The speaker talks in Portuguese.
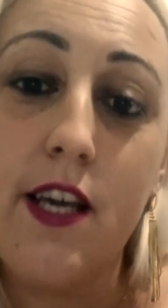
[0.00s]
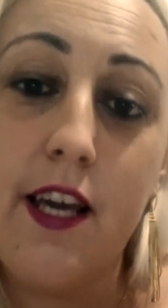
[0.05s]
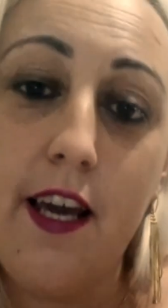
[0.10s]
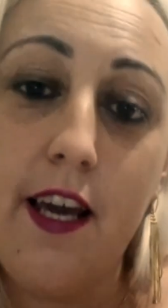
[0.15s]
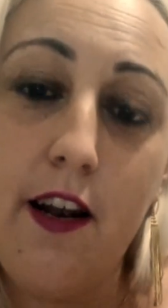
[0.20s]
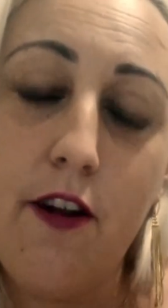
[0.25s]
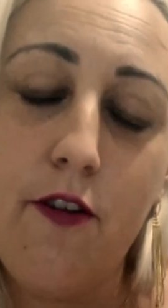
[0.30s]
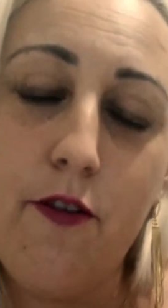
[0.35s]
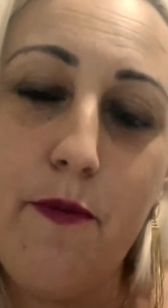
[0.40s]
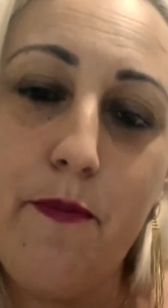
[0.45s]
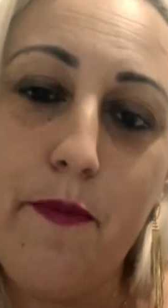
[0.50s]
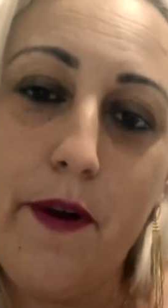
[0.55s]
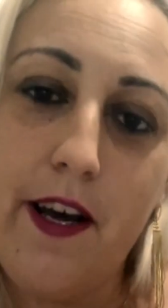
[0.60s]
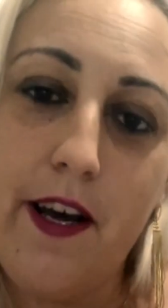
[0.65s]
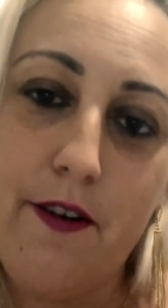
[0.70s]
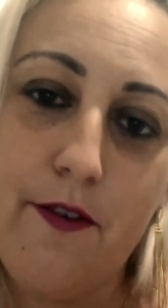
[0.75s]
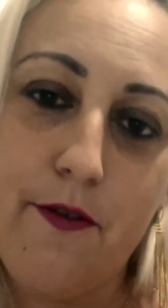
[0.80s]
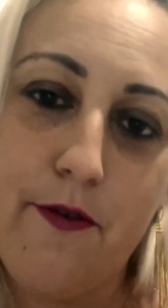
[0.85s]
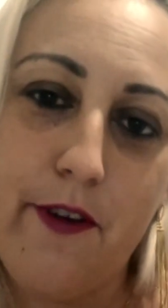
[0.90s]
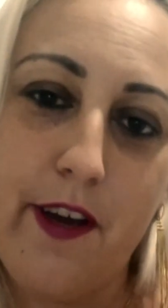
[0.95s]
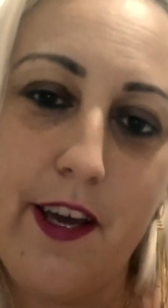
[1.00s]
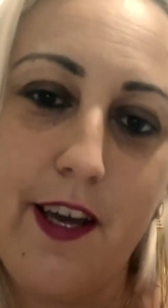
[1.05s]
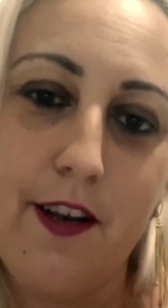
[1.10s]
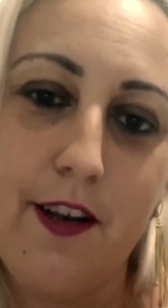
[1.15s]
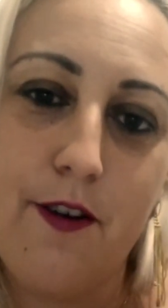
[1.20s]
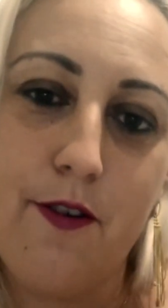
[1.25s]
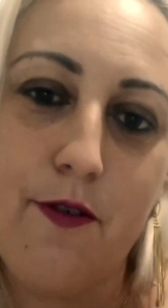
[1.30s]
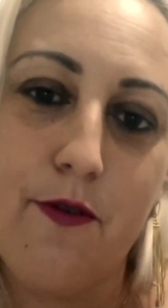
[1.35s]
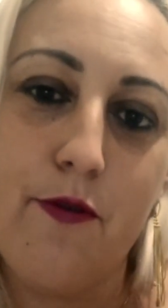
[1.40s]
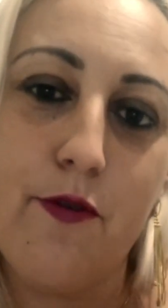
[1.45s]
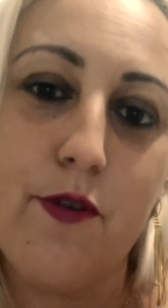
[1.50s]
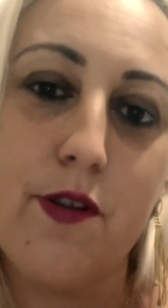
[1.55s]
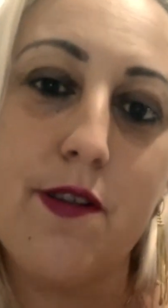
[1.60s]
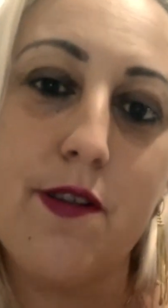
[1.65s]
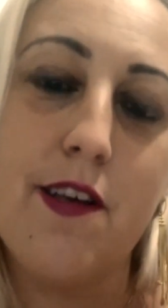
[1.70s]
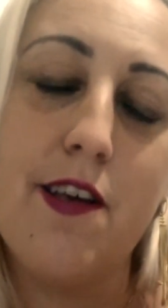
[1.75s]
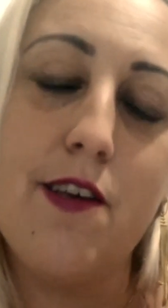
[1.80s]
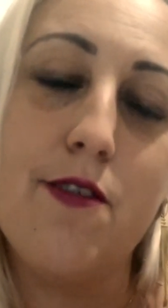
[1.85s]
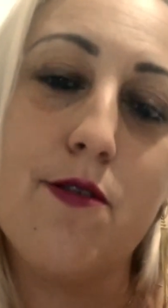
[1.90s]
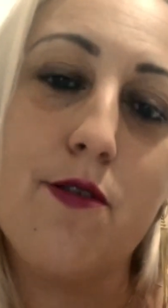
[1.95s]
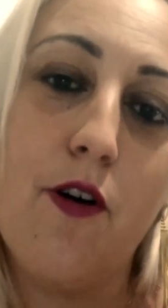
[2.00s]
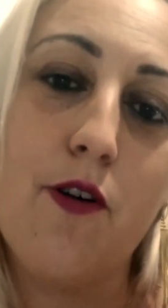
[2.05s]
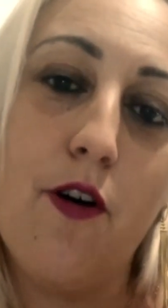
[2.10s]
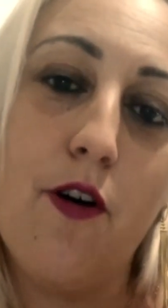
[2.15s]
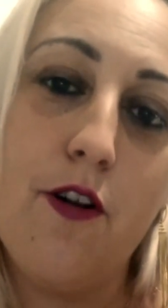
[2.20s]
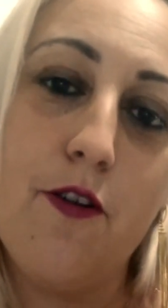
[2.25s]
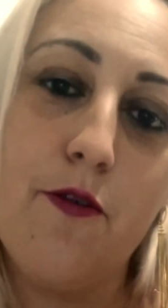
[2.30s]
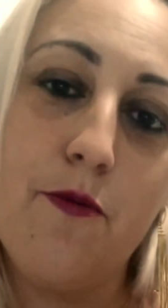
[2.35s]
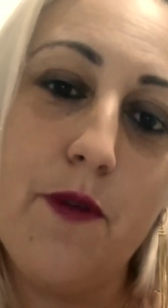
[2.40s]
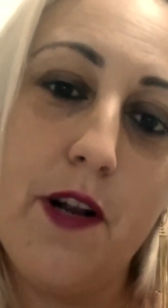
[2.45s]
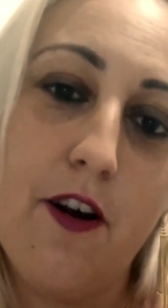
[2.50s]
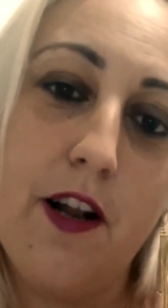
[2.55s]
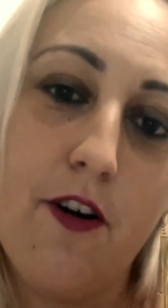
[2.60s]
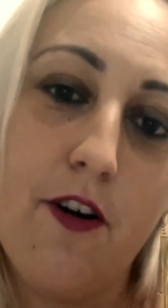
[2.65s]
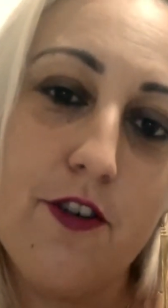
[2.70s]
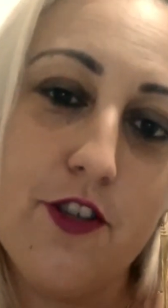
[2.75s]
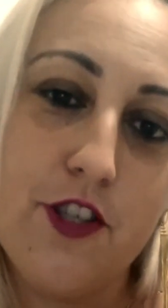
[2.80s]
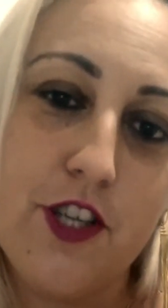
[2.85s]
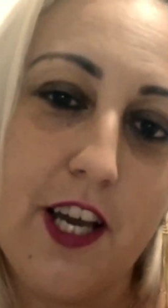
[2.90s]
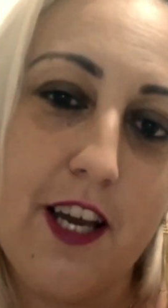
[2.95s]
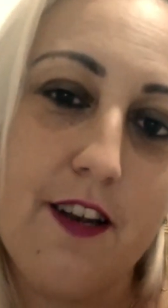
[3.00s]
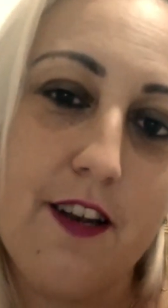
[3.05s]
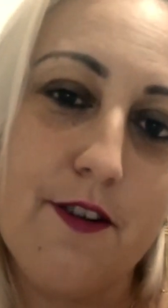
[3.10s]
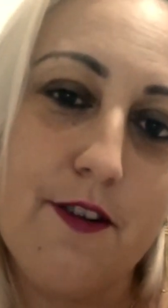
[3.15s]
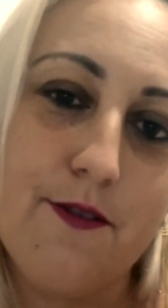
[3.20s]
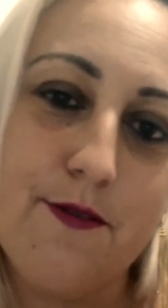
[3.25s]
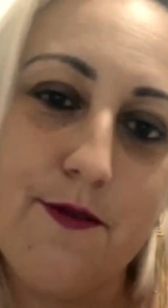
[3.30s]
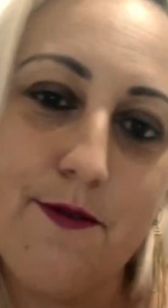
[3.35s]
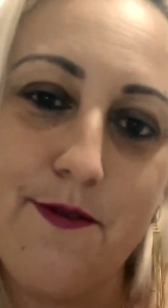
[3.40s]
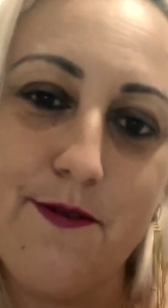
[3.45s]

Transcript: quilo e prato feito. Você escolhe o melhor jeito.